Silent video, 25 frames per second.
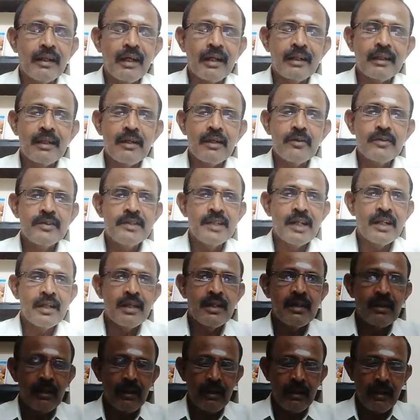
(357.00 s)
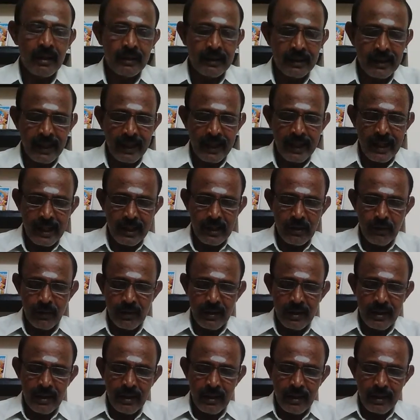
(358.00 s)
அதாவது ஜ அந்த
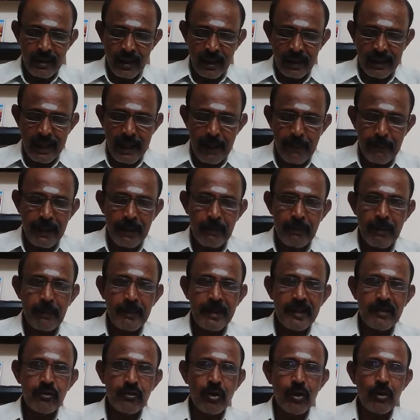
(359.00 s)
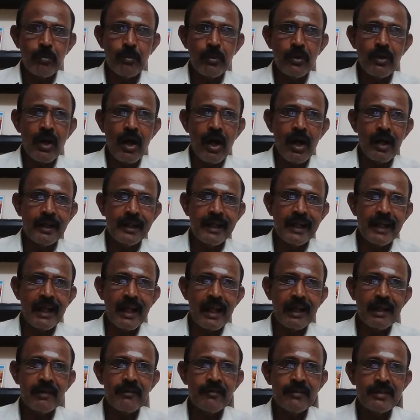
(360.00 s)
கேதுவுக்கு ரெண்டாம் இடம் அப்படின்னு சொல்லும்போது ஆண்டி
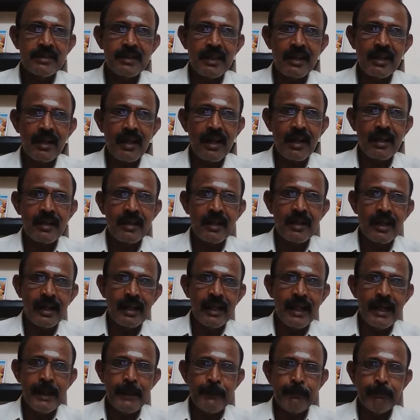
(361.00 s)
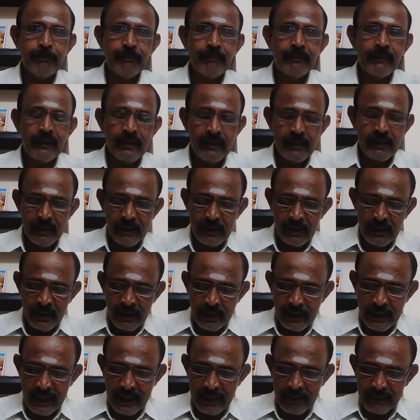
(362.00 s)
கிளாக் விசா இருக்கிறதுனால
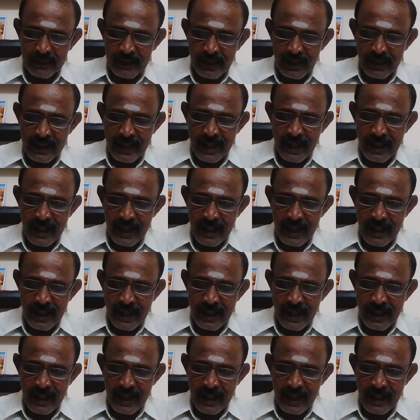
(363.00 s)
நீங்கள் வந்து அதை